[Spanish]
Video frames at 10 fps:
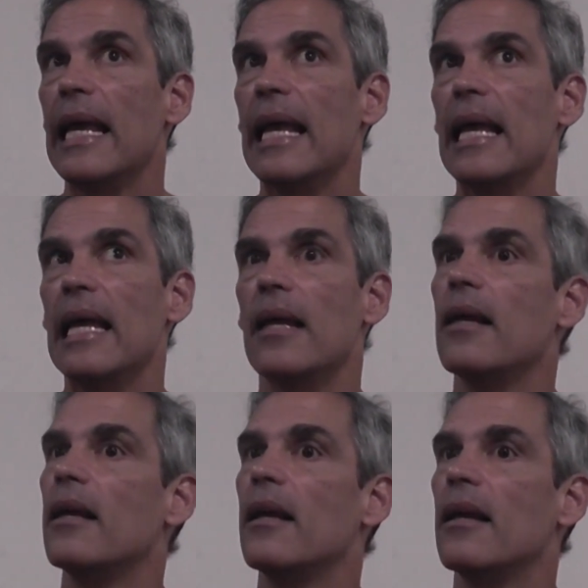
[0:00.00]
¿Quién es
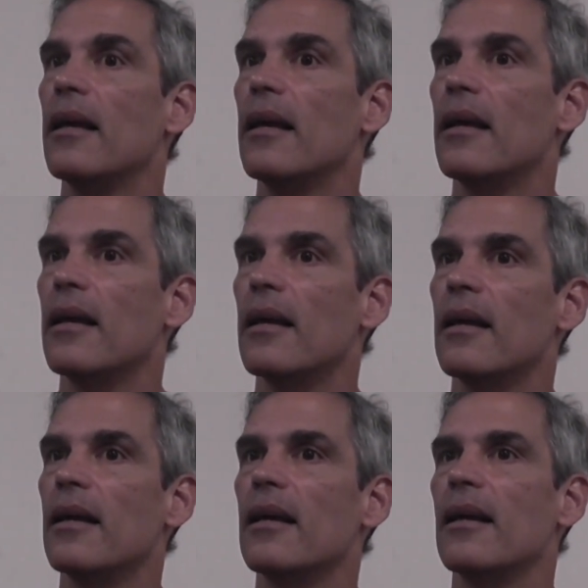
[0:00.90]
el yo?
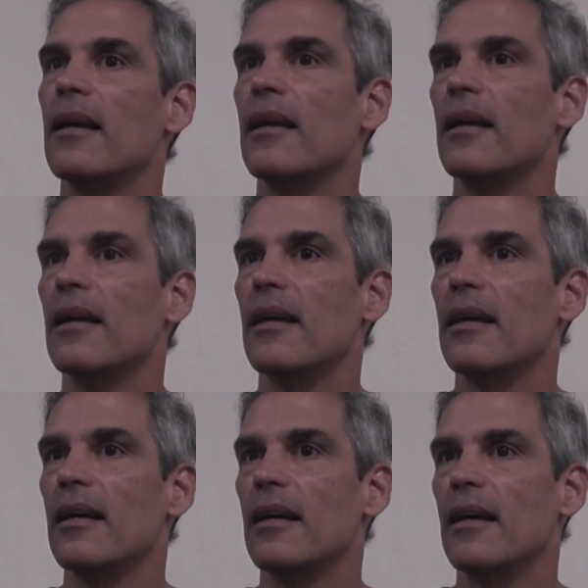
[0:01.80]
si es el
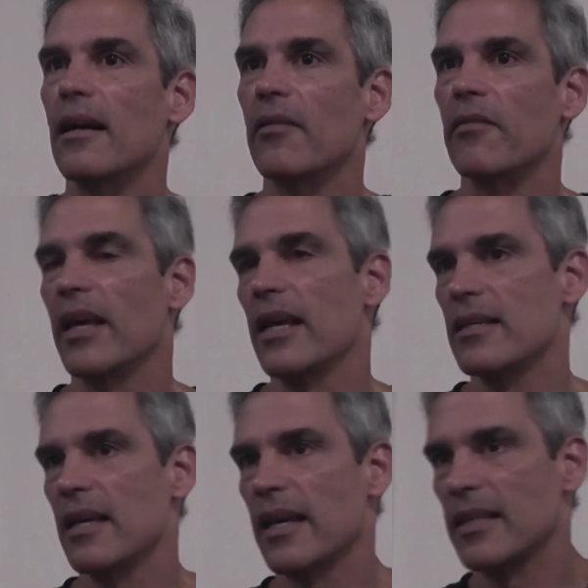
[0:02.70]
ego.
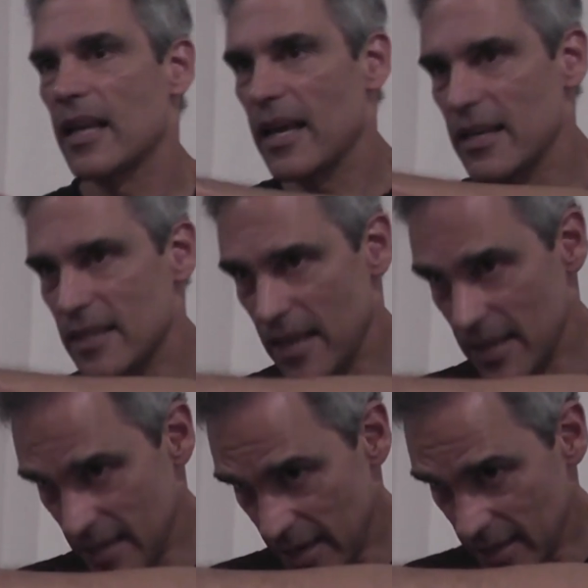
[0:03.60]
Ese que, ese,
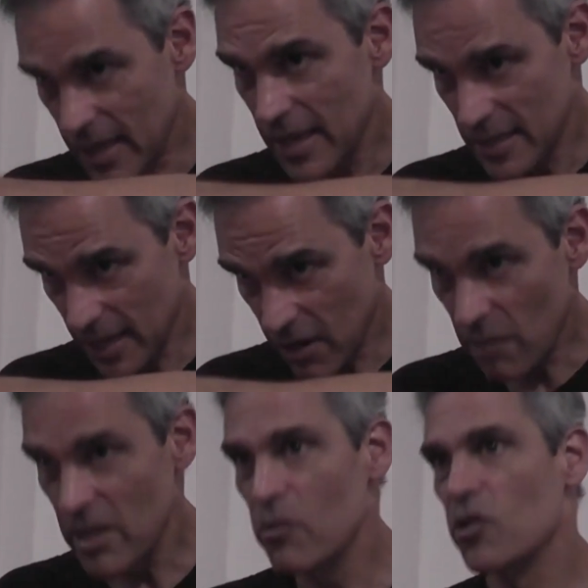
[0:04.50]
que ese que
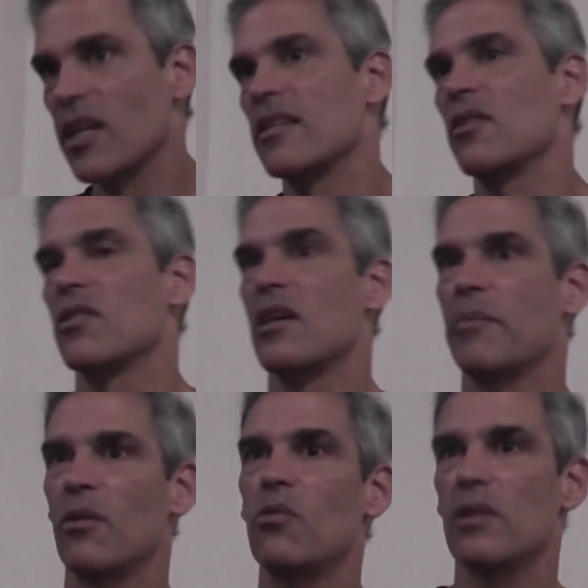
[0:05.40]
ahora mismo está haciendo esa
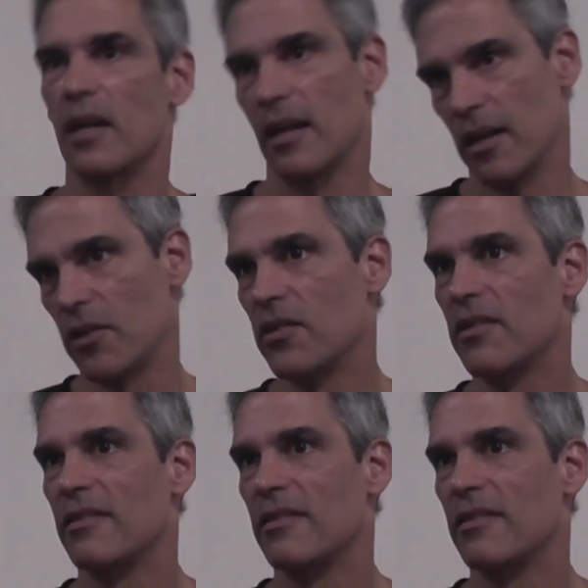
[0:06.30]
pregunta es el ego.